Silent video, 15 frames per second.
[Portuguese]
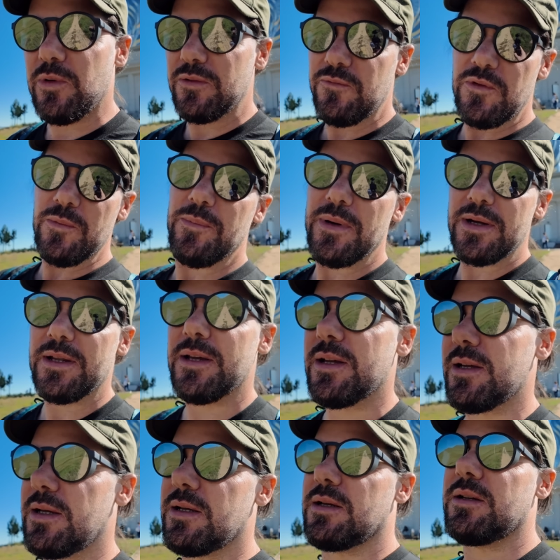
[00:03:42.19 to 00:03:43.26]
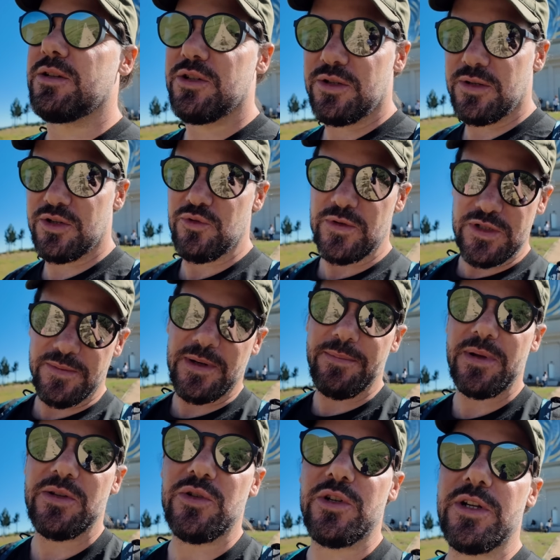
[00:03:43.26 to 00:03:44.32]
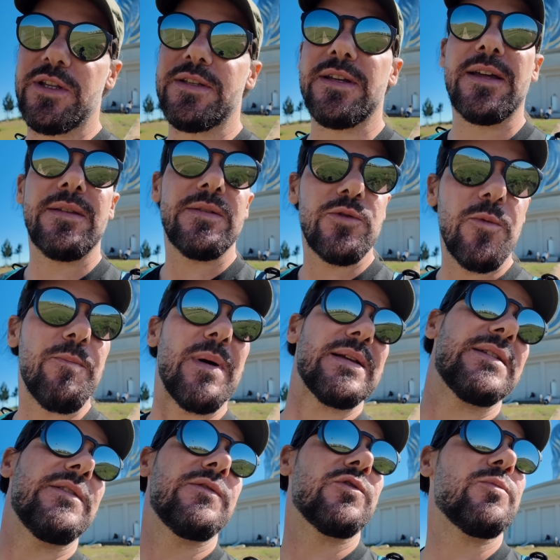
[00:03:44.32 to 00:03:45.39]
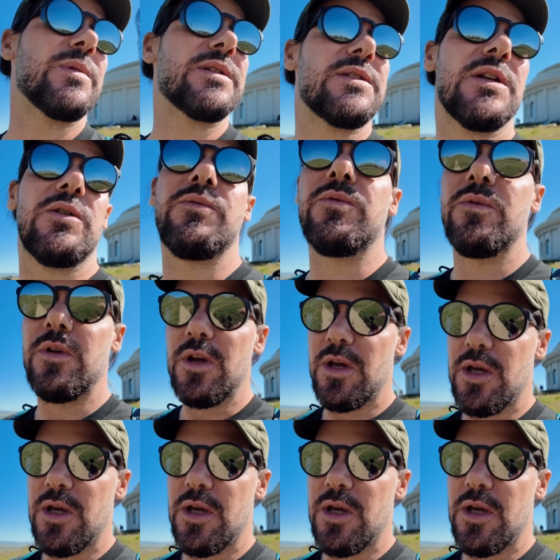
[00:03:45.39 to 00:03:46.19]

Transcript: Quando for para as coisas estiverem mais organizadas, eu passo a informação